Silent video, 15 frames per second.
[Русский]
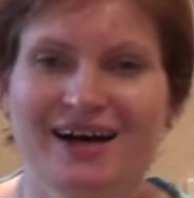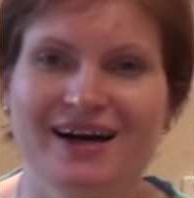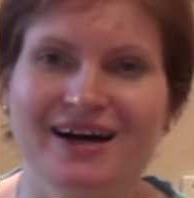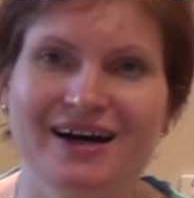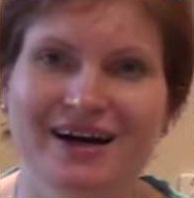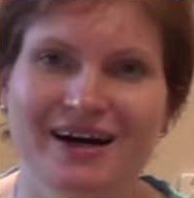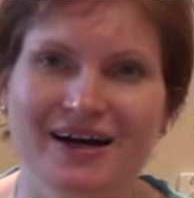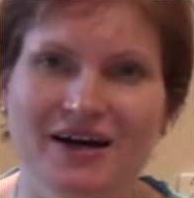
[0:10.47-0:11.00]

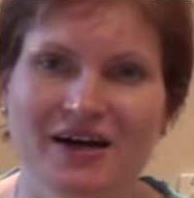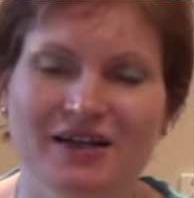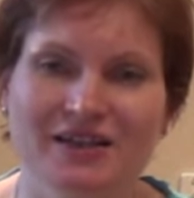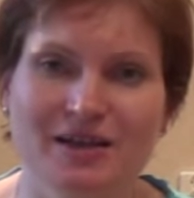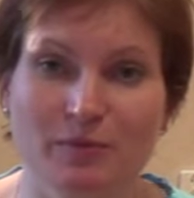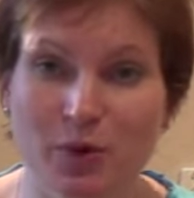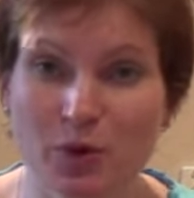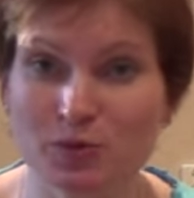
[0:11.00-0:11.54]
А,
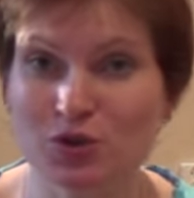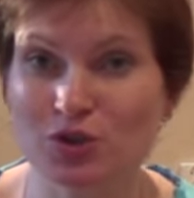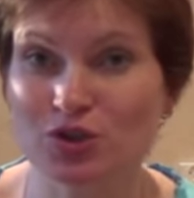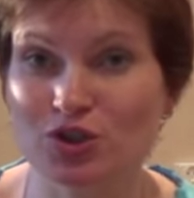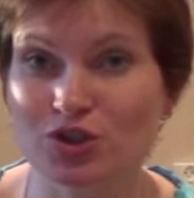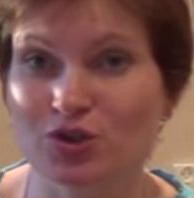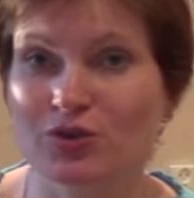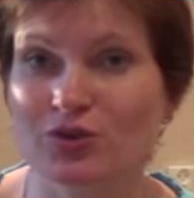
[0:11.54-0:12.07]

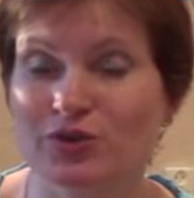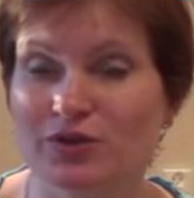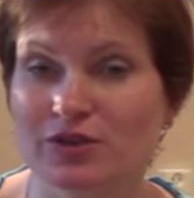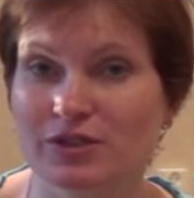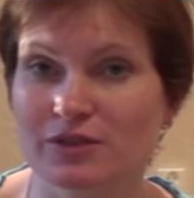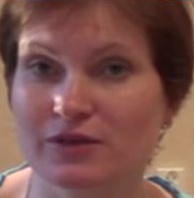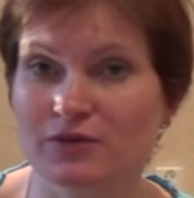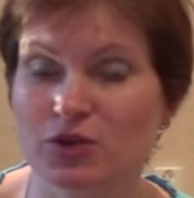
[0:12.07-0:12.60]
напомню, что
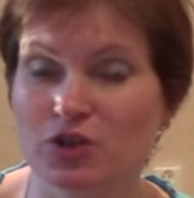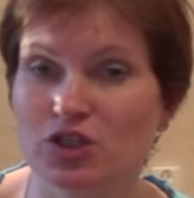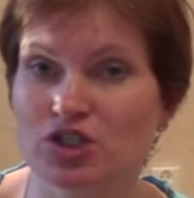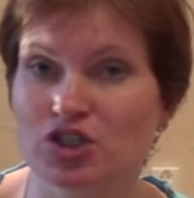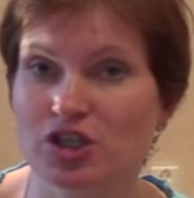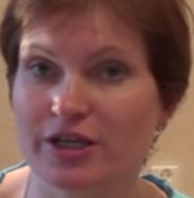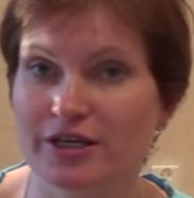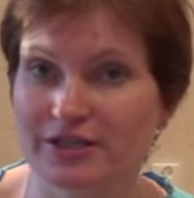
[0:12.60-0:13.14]

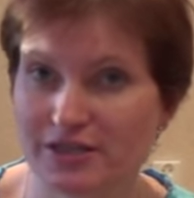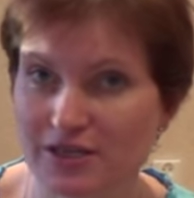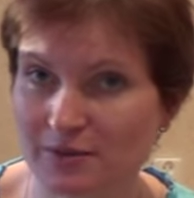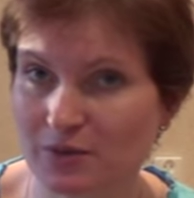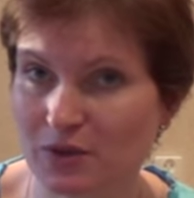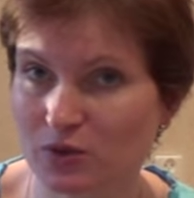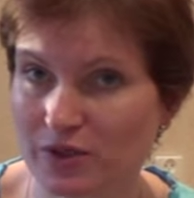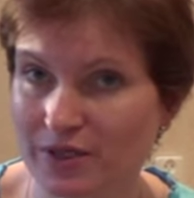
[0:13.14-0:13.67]
сегодняшняя
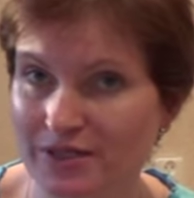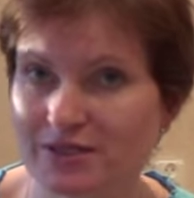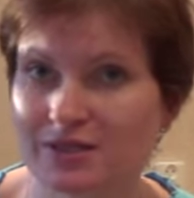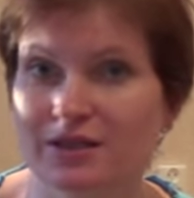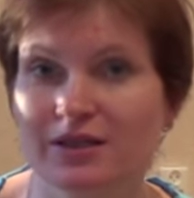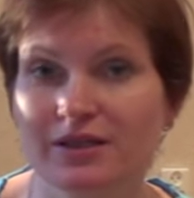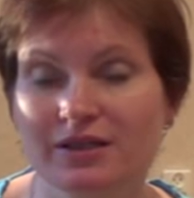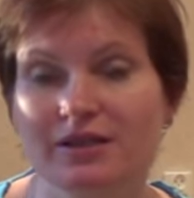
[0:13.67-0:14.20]
тема у
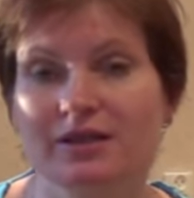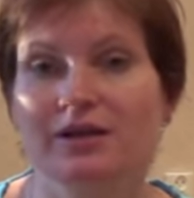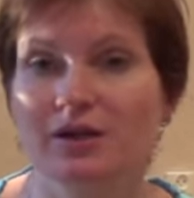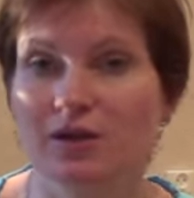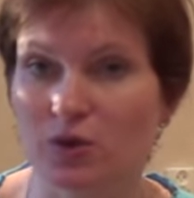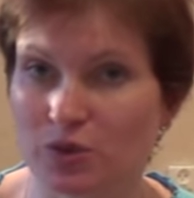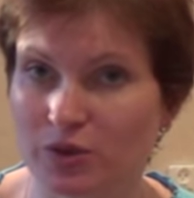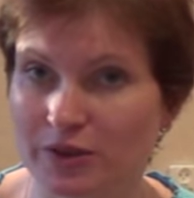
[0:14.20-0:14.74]
нас –
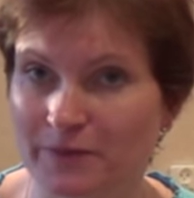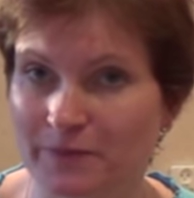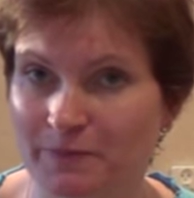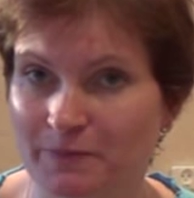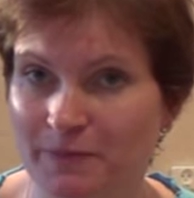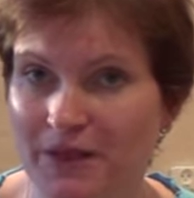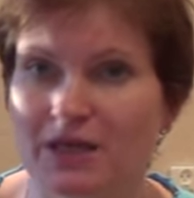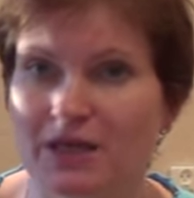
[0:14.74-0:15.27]
это роды.
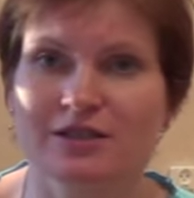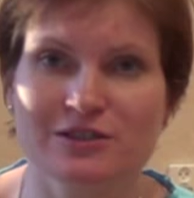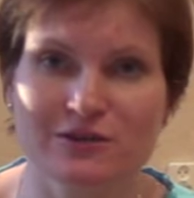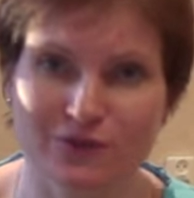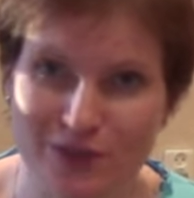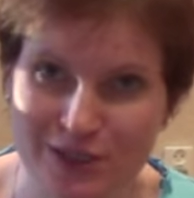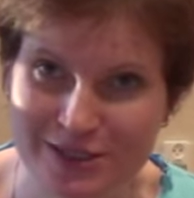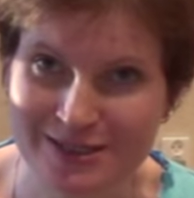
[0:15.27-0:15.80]

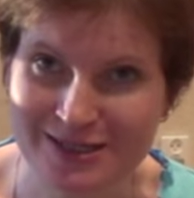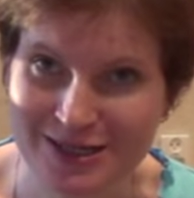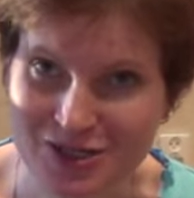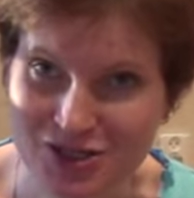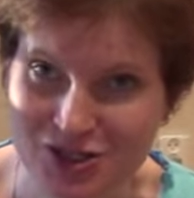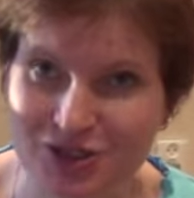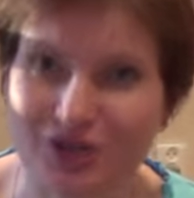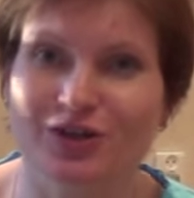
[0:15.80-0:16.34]
Девиз
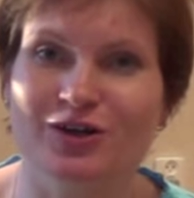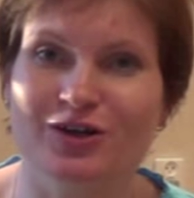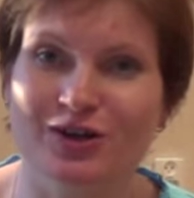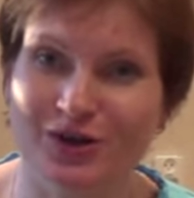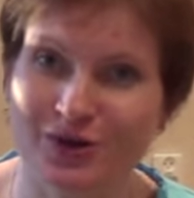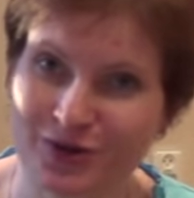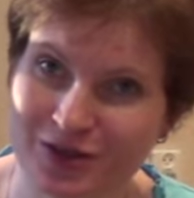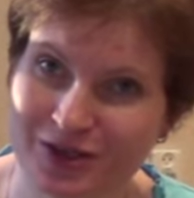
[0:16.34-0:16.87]
наш –
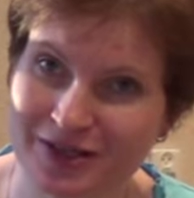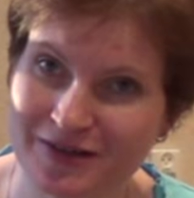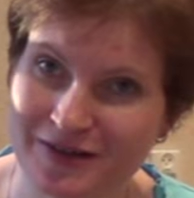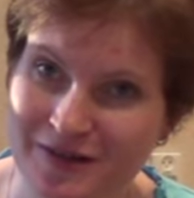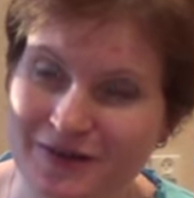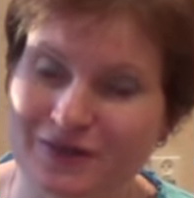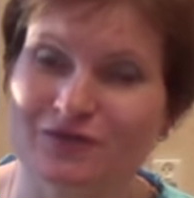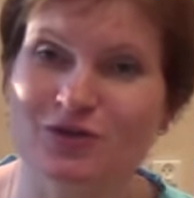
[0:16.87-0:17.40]

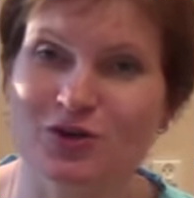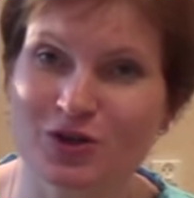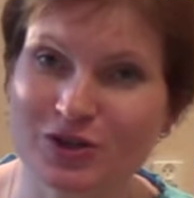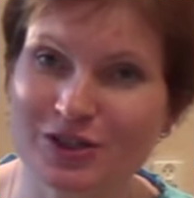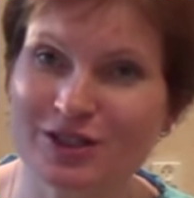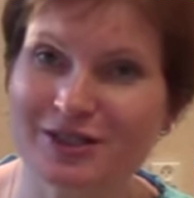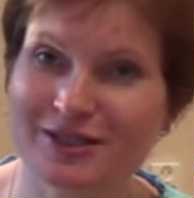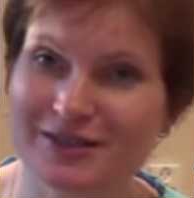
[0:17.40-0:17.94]
роды, в
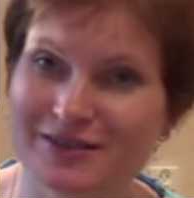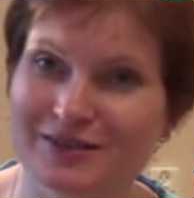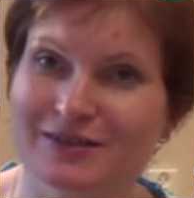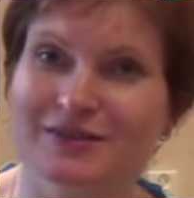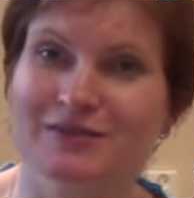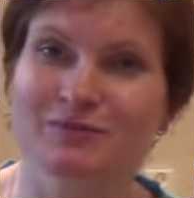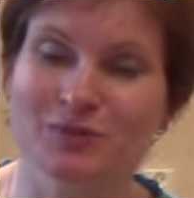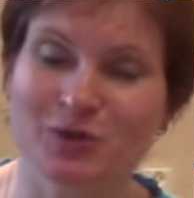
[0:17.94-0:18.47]
родах
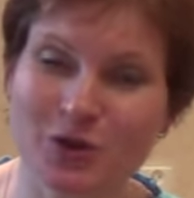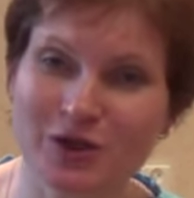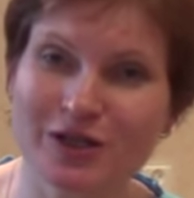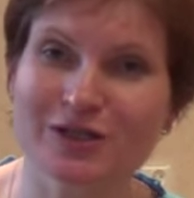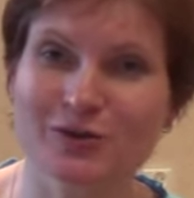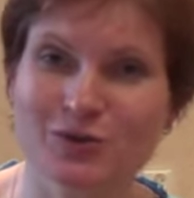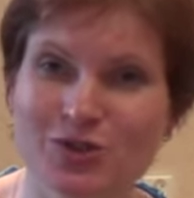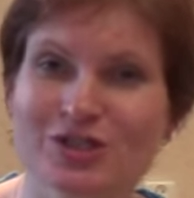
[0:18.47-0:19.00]

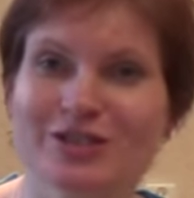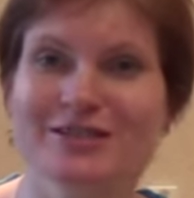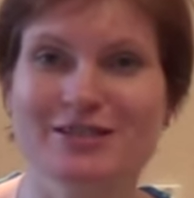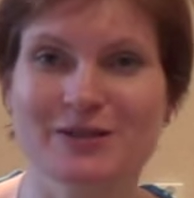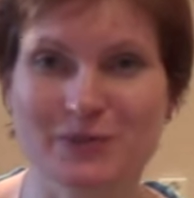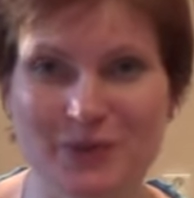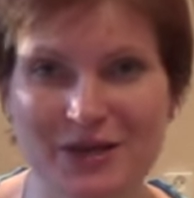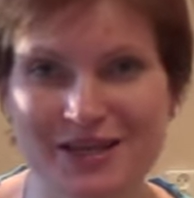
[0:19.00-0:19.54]
много нужно
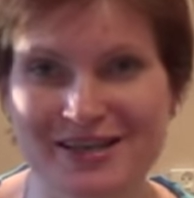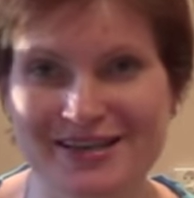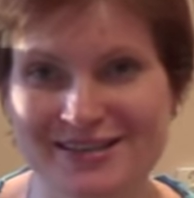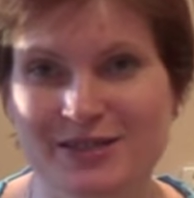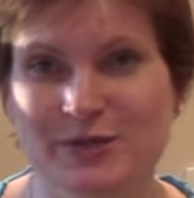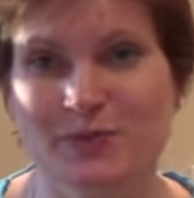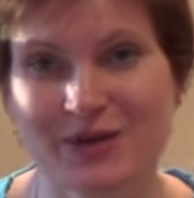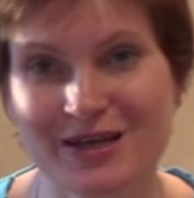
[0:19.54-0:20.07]
терпения.
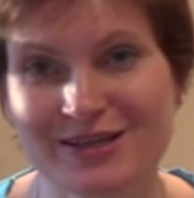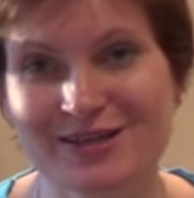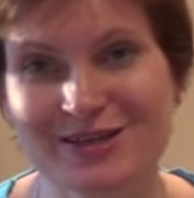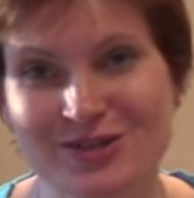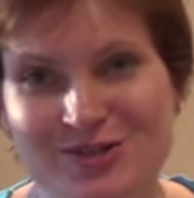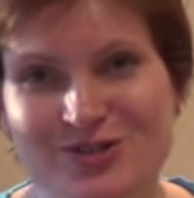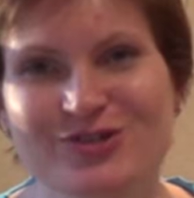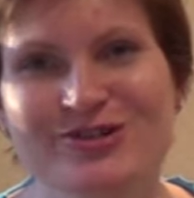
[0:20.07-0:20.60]

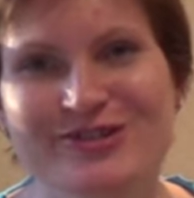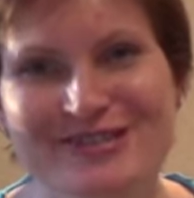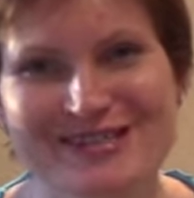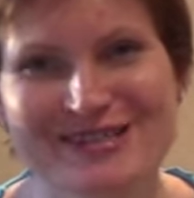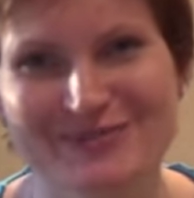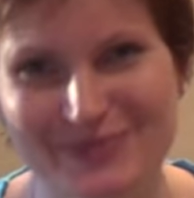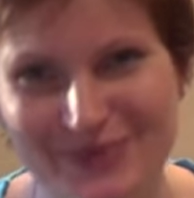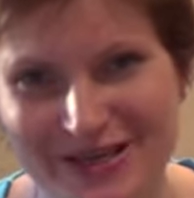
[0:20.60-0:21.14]
Терпение, еще раз
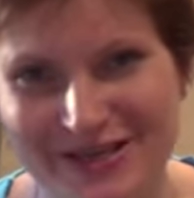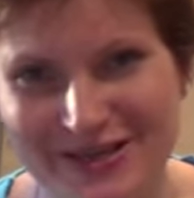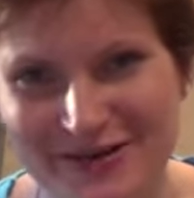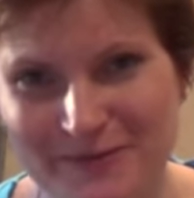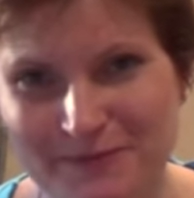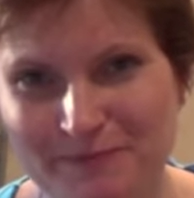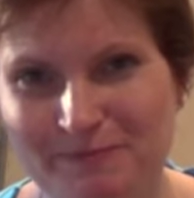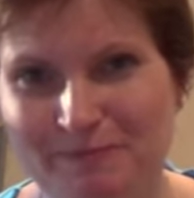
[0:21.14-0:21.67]

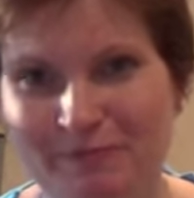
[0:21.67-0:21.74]
терпение.